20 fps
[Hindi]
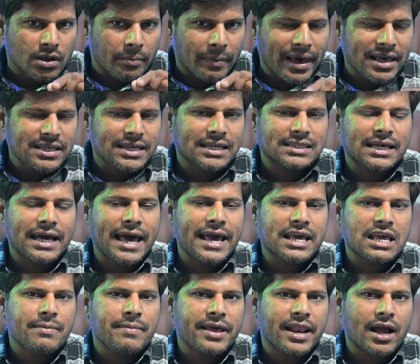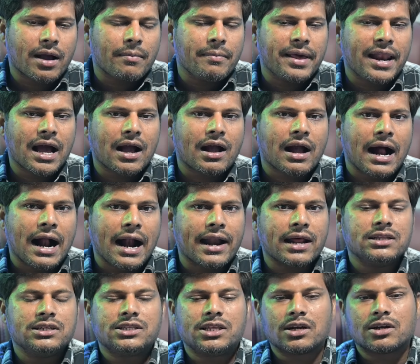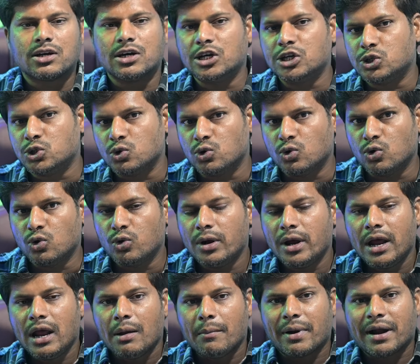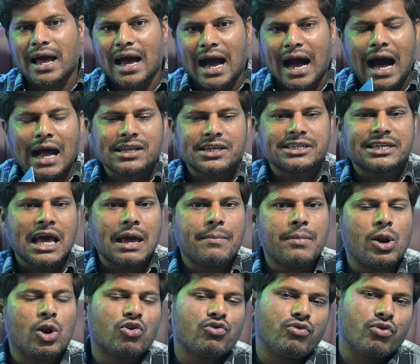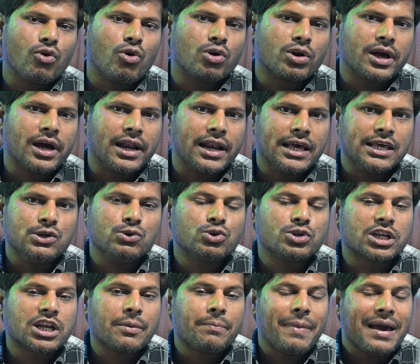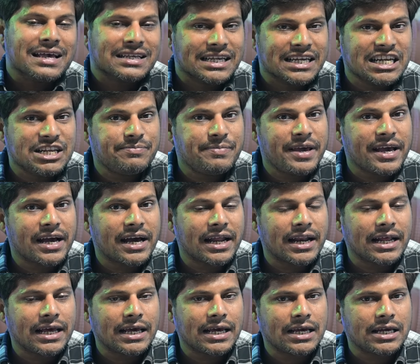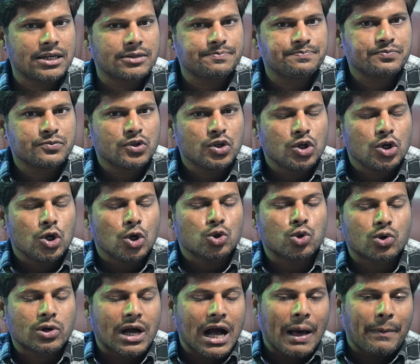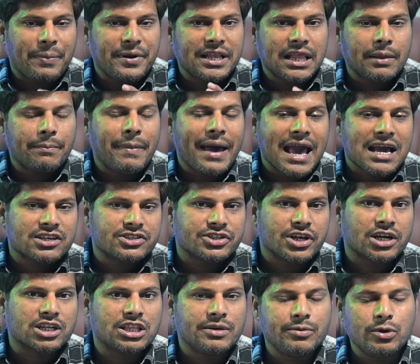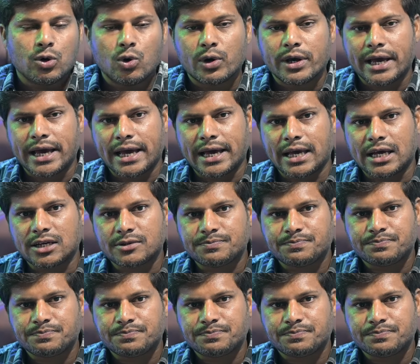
बैंक कहता है कि मेरा मेरा कार्ड अधिकतर खर्च हो बट आज के टाइम में लोग फ्रॉड कर रहे हैं यूज करके पैसा ही नहीं पे कर रहे हैं तो काफ़ी ज़्यादा बैंक सख्त भी हो गया है